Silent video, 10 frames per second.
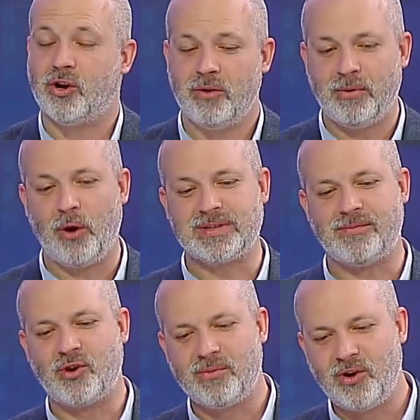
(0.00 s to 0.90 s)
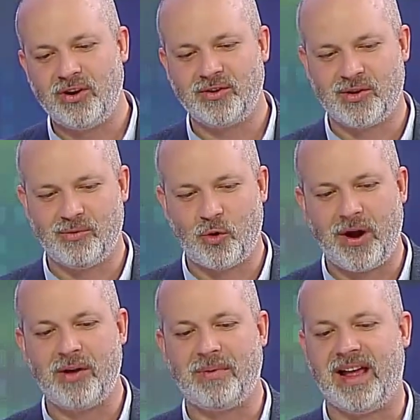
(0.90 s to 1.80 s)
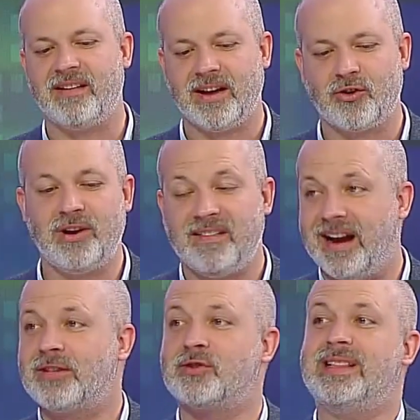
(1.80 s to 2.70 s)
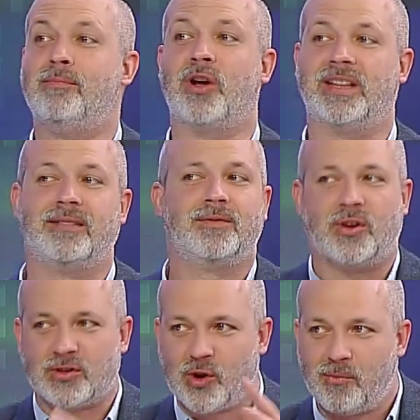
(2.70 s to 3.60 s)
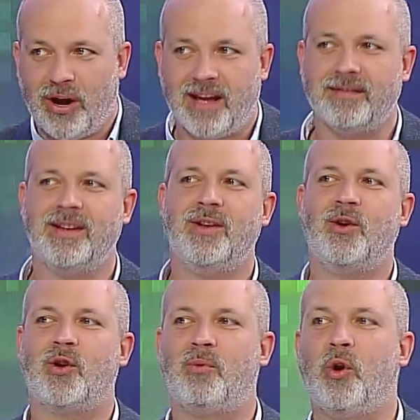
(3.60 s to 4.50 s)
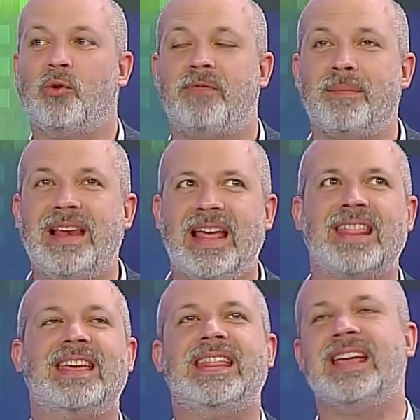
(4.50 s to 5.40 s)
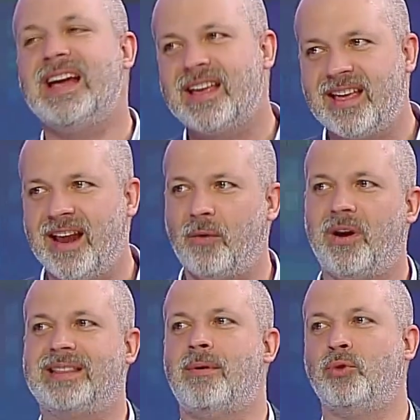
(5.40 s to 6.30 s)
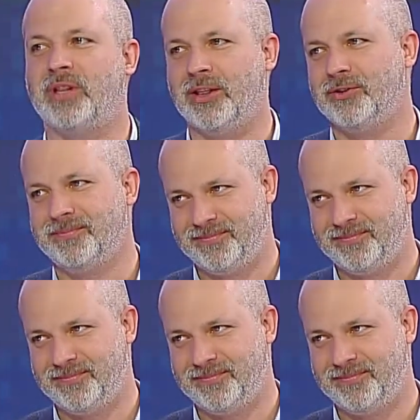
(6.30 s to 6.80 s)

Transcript: pero, pero lo usamos como, como juego de palabras con liberal socialdemócrata, que son como las como las familias de ideas a las cuales estamos apuntando.